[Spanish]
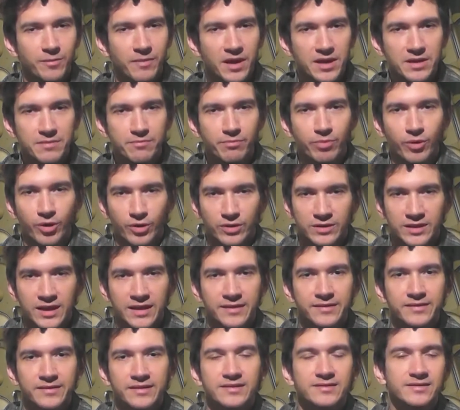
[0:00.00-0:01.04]
más
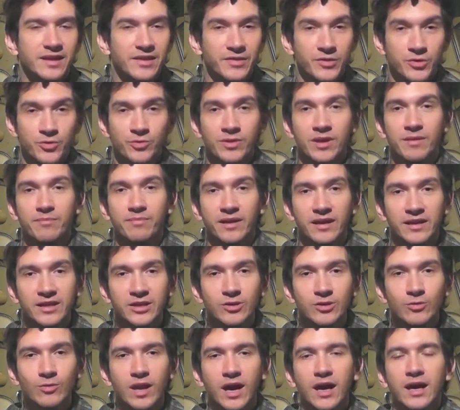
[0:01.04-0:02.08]
importantes de una
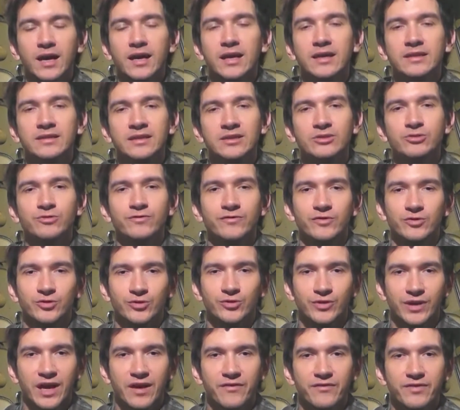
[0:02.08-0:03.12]
película está en su
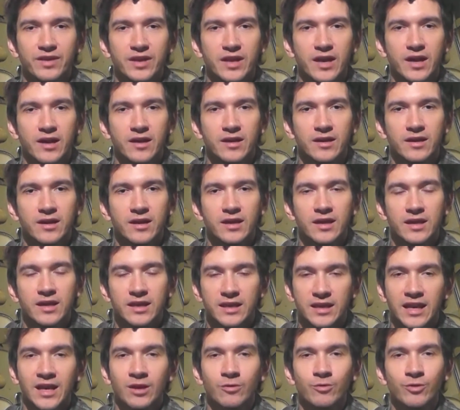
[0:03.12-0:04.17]
fotografía.
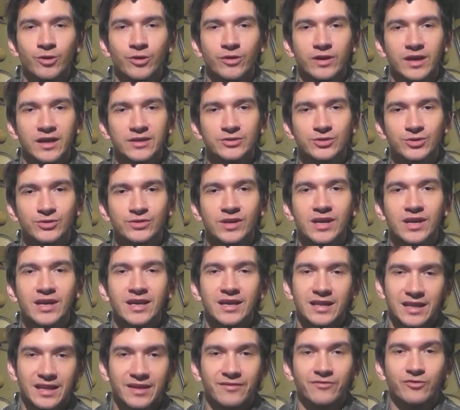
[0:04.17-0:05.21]
Y en algunos casos
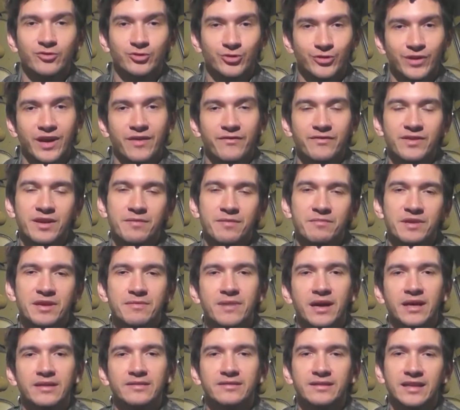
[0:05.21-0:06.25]
la fotografía
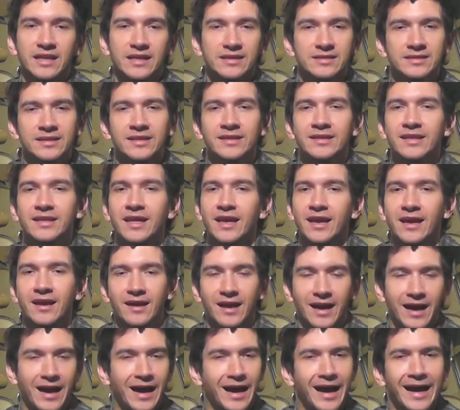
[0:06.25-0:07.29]
misma trasciende
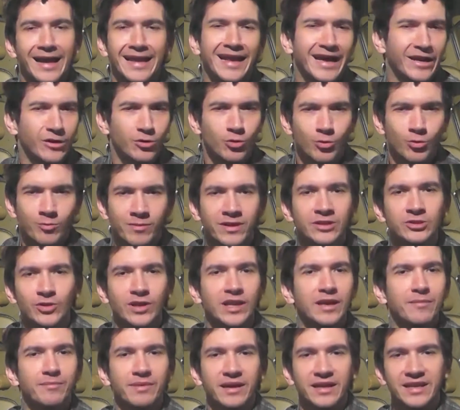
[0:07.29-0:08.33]
el argumento de
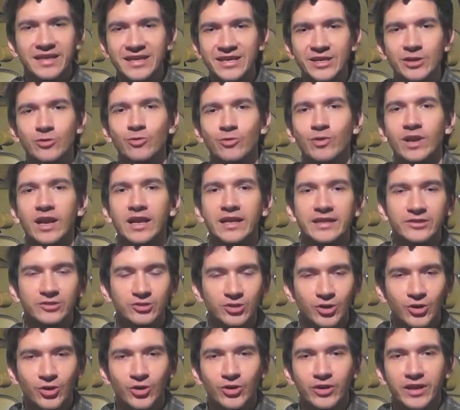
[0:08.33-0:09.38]
la película, la
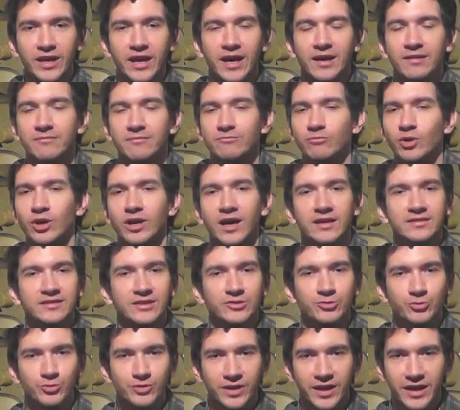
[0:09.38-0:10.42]
historia, bueno, hasta
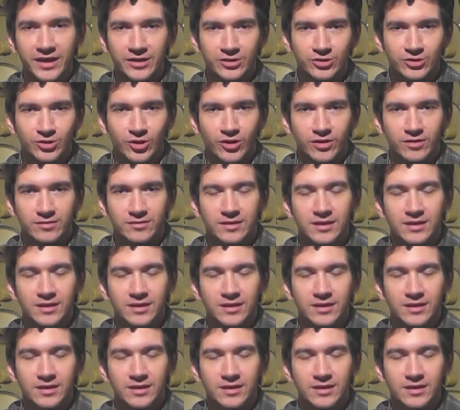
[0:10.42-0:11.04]
su director.